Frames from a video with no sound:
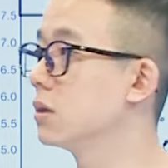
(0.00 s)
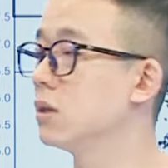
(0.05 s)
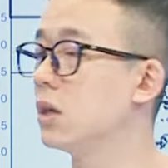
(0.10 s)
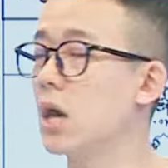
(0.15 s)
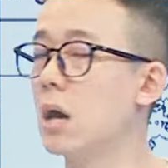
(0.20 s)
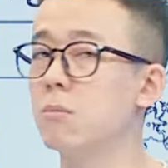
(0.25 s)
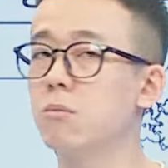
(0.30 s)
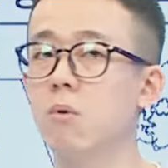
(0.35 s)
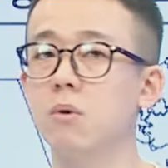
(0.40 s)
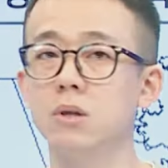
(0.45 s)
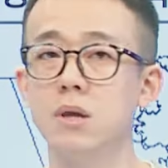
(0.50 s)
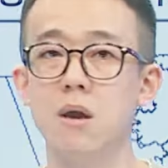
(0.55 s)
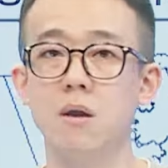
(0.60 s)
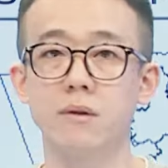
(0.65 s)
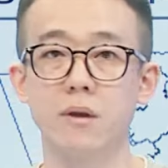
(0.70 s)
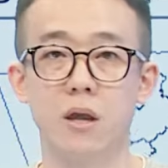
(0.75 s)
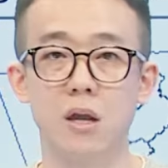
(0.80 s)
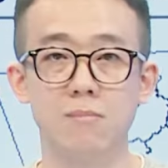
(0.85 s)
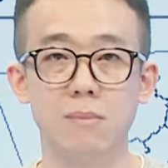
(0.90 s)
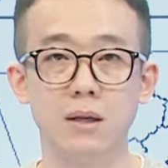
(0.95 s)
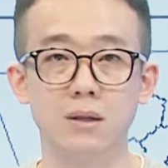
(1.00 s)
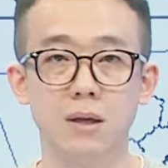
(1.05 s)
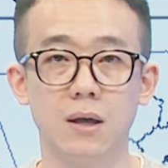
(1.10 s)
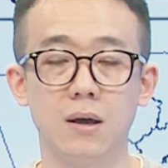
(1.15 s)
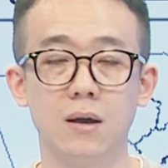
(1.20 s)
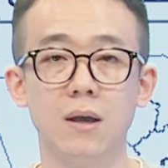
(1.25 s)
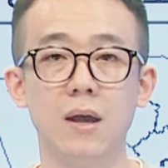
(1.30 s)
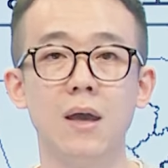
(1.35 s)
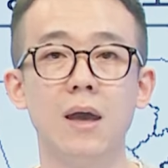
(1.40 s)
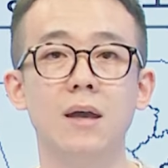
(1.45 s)
기압골의 영향을
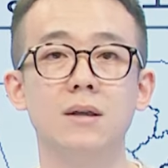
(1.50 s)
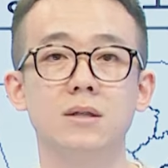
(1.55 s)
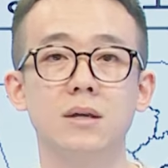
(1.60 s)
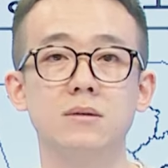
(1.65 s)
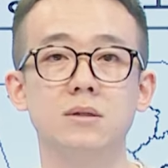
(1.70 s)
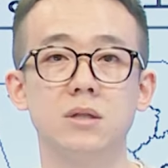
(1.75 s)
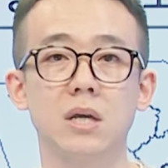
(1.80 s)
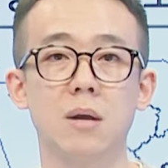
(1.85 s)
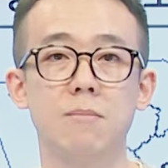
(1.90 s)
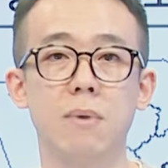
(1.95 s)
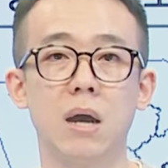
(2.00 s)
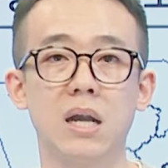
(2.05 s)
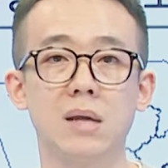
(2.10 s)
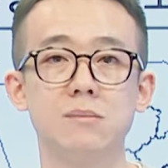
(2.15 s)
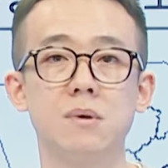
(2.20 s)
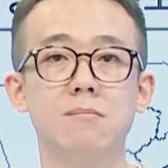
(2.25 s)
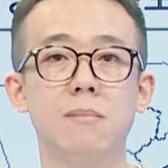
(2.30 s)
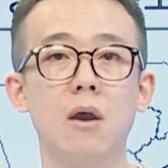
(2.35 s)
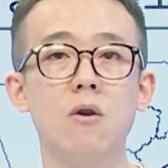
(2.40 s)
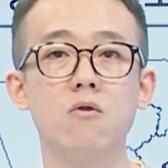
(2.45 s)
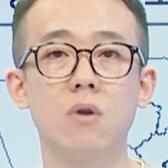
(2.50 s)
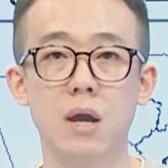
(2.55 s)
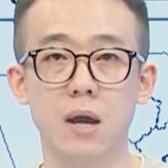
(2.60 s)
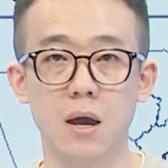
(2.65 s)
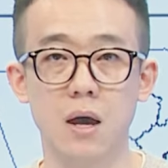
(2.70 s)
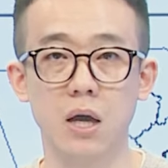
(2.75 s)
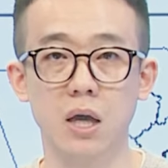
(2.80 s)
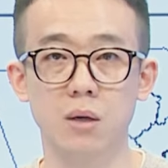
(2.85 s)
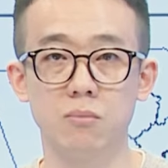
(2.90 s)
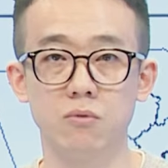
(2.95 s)
받아 차차 바람이 매우
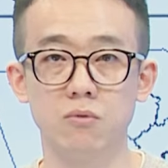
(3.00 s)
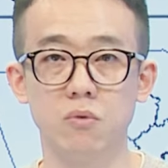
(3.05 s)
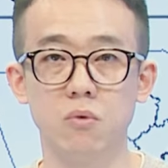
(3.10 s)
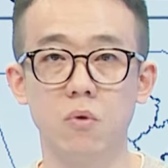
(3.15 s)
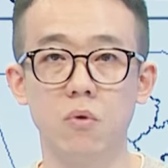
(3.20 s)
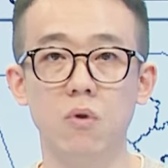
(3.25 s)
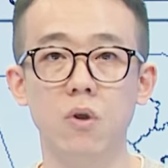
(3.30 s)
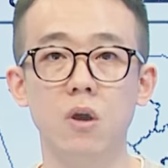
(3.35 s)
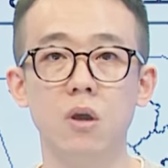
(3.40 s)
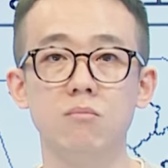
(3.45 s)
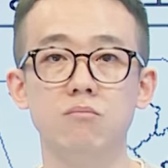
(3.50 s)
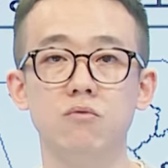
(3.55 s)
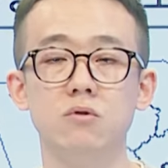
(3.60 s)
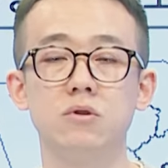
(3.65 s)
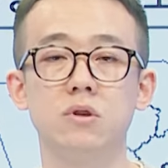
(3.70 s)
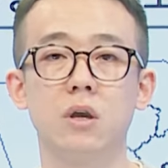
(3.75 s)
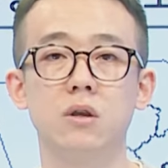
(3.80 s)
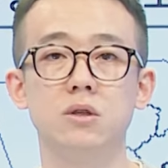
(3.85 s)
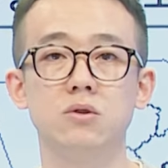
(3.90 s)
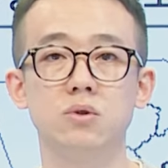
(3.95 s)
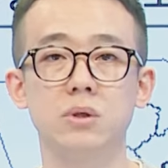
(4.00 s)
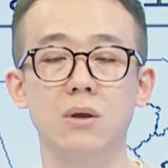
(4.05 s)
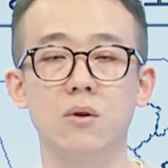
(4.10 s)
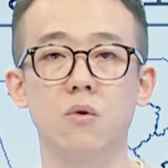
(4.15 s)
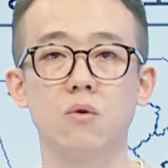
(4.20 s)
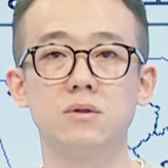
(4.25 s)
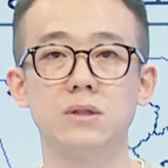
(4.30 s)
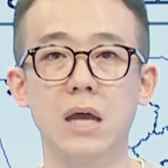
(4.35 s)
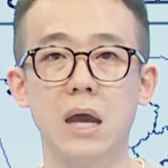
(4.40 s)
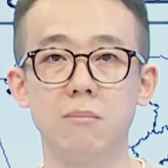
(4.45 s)
강하게 불고 물결이
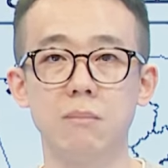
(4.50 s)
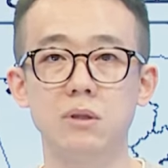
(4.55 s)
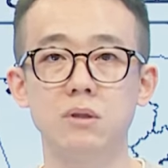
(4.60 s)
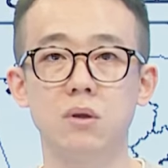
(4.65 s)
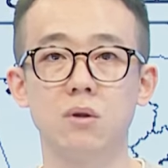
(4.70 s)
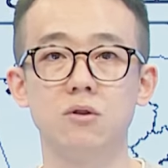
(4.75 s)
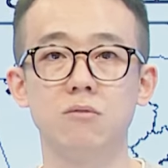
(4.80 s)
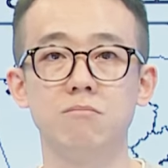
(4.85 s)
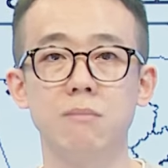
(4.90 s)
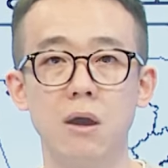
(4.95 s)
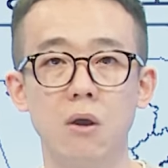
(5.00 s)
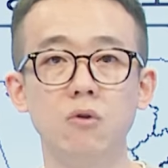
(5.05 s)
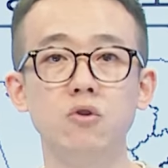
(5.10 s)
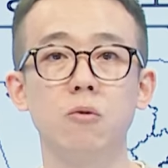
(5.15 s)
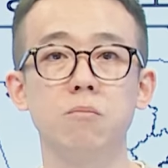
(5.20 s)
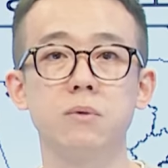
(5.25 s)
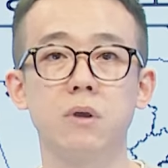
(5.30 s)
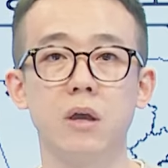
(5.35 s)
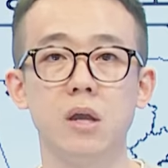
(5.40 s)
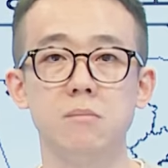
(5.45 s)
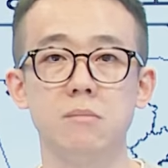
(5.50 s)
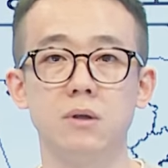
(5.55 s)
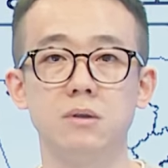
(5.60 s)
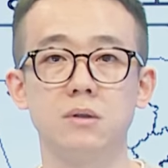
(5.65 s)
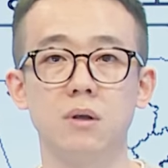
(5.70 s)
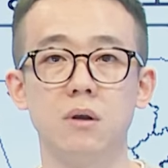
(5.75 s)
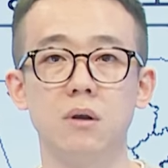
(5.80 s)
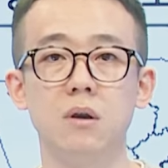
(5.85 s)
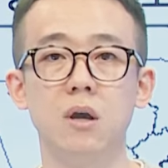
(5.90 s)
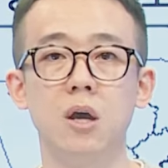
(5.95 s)
최고 4m로 매우 높게
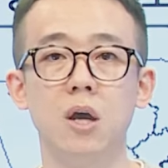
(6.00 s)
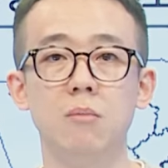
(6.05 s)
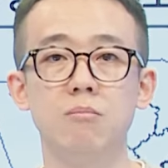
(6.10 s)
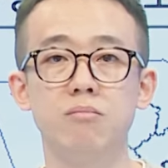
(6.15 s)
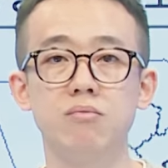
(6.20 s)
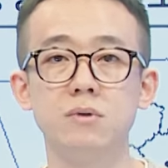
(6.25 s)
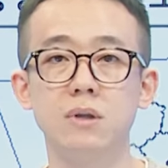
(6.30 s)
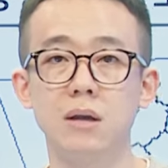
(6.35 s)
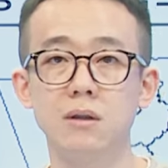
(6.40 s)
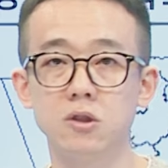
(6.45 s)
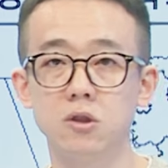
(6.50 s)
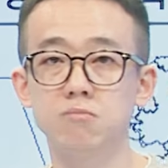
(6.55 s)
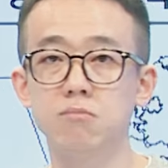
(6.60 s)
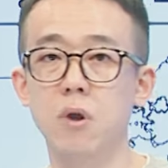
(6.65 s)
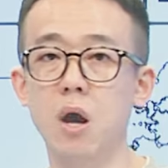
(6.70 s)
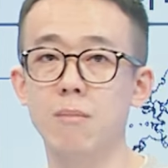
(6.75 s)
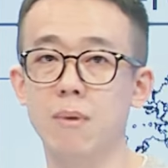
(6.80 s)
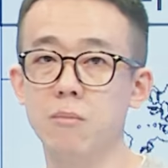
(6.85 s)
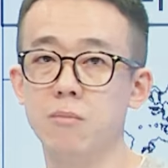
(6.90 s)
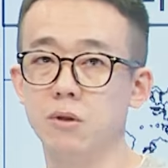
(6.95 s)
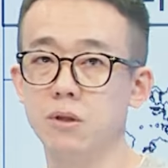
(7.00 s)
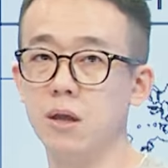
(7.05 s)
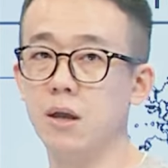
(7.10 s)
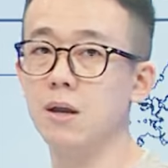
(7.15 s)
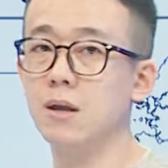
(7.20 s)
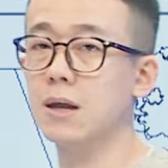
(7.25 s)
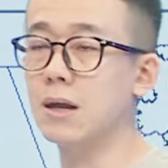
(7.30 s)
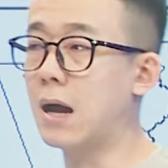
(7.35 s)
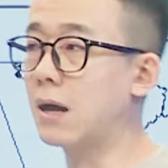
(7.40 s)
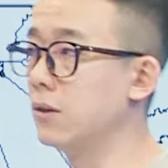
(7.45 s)
일면서 풍랑특보가
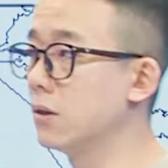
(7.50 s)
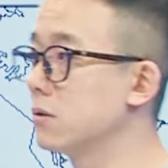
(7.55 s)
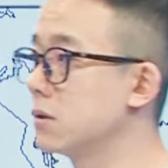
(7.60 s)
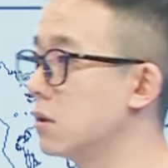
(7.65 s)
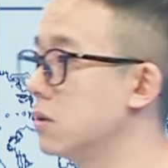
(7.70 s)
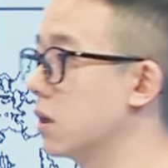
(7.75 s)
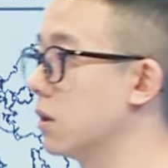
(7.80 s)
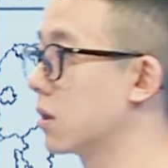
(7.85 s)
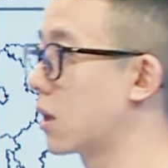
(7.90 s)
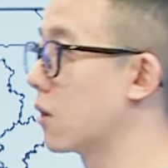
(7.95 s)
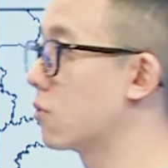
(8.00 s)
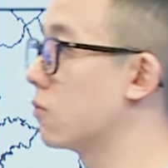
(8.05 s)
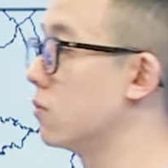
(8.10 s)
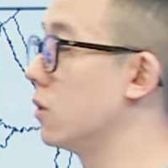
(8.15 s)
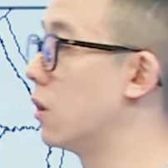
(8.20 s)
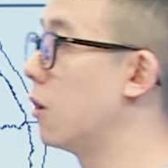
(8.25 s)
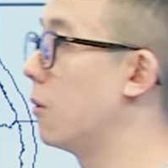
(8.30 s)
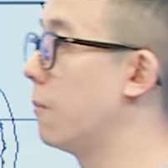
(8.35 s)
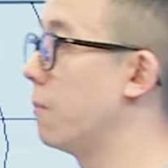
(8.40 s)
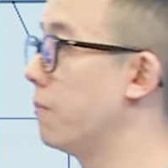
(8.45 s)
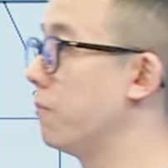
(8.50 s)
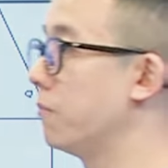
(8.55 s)
발표될 가능성이 있겠고요.